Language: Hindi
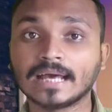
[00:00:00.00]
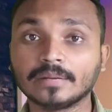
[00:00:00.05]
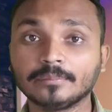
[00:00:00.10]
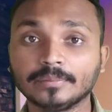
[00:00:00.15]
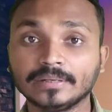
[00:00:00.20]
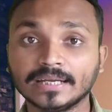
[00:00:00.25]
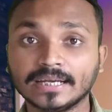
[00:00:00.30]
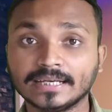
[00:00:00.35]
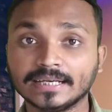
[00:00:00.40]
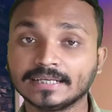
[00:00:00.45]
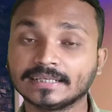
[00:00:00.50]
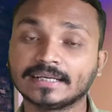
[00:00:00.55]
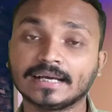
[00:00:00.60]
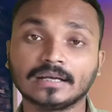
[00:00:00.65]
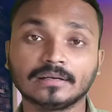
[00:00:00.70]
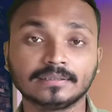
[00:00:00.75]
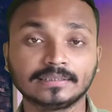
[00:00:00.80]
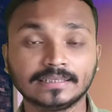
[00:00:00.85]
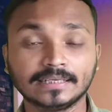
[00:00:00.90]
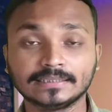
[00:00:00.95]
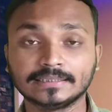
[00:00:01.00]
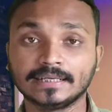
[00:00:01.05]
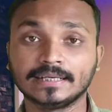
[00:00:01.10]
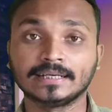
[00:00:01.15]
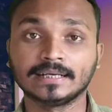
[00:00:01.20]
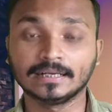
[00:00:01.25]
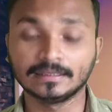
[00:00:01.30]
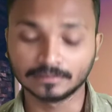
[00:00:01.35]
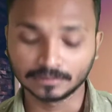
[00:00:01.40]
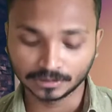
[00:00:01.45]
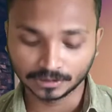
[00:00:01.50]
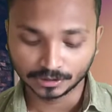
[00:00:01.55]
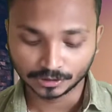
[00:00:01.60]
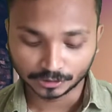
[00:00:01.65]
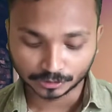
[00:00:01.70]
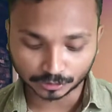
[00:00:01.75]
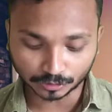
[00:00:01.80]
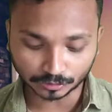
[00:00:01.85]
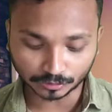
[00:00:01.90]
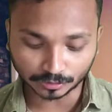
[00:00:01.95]
टर्मिनेटेड कर दिया जाएगा
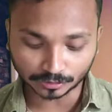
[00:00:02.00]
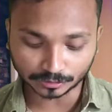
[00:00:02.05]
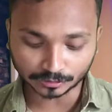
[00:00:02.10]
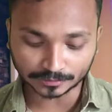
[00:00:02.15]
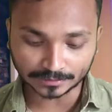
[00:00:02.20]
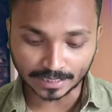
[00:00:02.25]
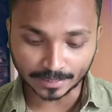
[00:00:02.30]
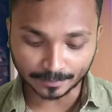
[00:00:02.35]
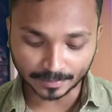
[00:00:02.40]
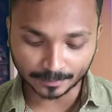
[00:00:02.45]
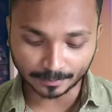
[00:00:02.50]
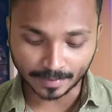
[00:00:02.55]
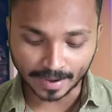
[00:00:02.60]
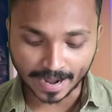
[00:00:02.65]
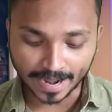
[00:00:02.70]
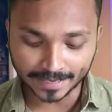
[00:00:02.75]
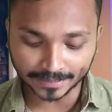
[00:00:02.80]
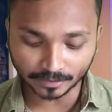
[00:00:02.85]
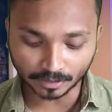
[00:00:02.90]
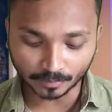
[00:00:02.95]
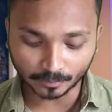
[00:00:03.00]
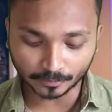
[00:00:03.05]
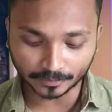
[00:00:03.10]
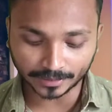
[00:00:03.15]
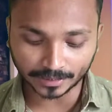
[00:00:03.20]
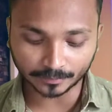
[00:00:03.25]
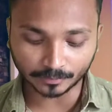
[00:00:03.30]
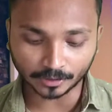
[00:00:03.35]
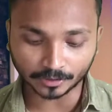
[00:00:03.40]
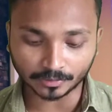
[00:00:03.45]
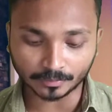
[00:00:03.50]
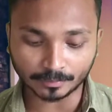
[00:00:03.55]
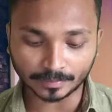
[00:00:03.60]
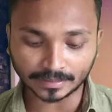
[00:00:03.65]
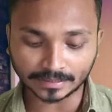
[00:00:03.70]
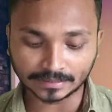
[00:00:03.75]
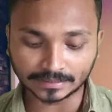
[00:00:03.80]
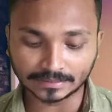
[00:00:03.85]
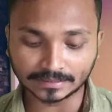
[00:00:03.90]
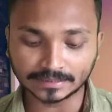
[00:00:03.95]
सो so, दोस्तों यहाँ पे फाइन ओपोनेंट बॉटम पे
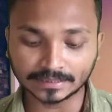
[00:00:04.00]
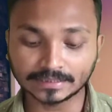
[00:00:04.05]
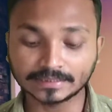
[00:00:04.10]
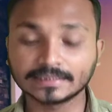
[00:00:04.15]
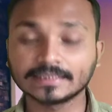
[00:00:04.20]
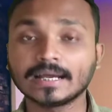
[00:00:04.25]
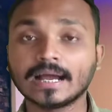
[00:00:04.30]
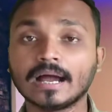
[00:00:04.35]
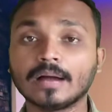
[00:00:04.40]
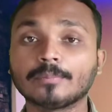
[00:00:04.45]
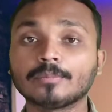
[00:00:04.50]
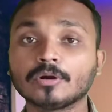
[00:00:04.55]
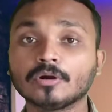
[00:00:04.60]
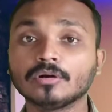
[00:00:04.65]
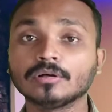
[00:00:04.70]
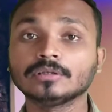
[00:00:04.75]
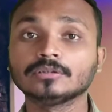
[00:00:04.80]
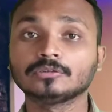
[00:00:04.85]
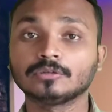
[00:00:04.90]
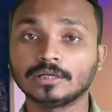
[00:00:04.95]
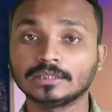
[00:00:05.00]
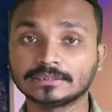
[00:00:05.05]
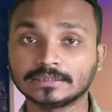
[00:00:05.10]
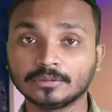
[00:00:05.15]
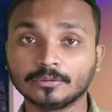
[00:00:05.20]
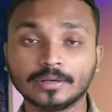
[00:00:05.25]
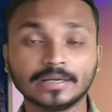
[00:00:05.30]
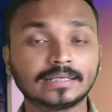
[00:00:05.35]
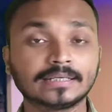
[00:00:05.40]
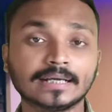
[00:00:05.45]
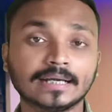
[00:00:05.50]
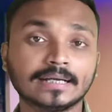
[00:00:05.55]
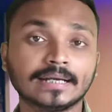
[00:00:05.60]
क्लिक करके आपको थोड़ा सा वेट